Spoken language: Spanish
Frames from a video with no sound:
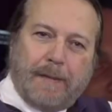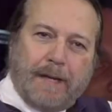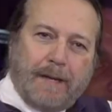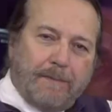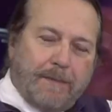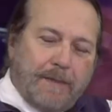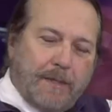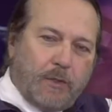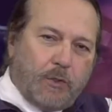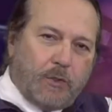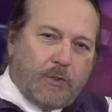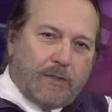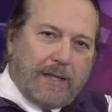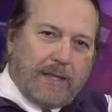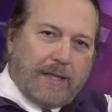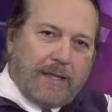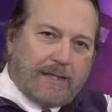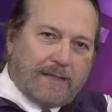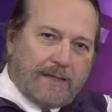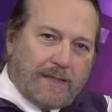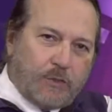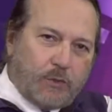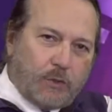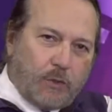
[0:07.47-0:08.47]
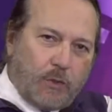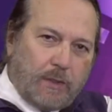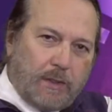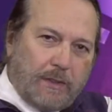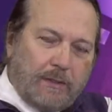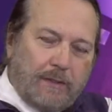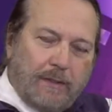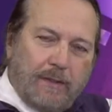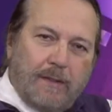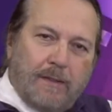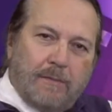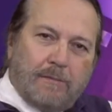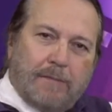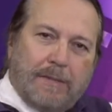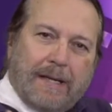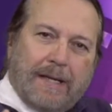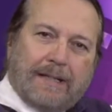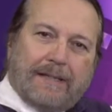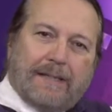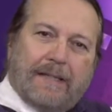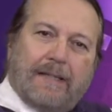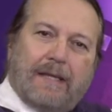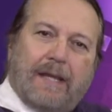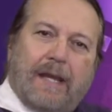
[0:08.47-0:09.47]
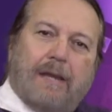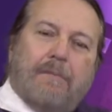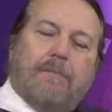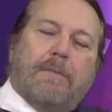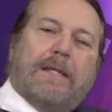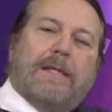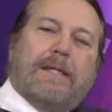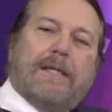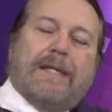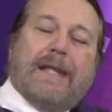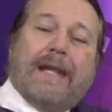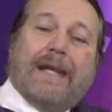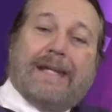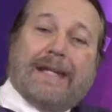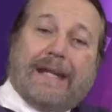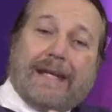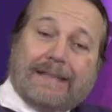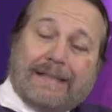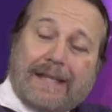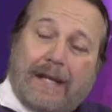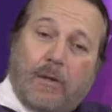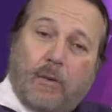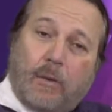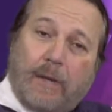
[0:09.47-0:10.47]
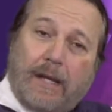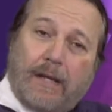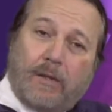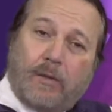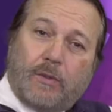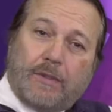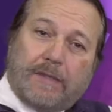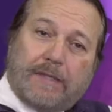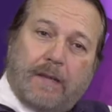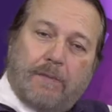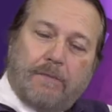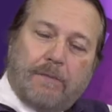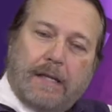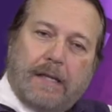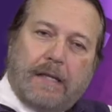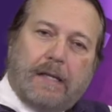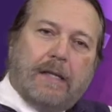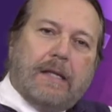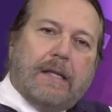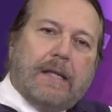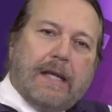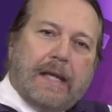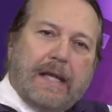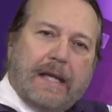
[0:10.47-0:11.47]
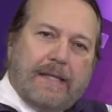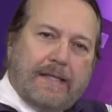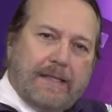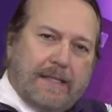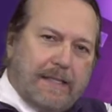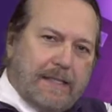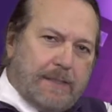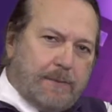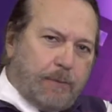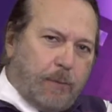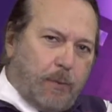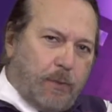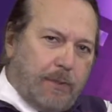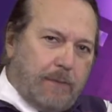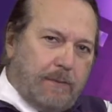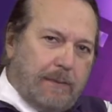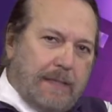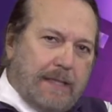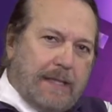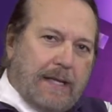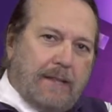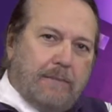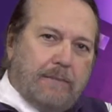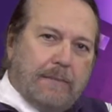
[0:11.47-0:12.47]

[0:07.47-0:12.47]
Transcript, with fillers: para bibliotecas de Sony, para tener el material catalogado y también en disponibilidad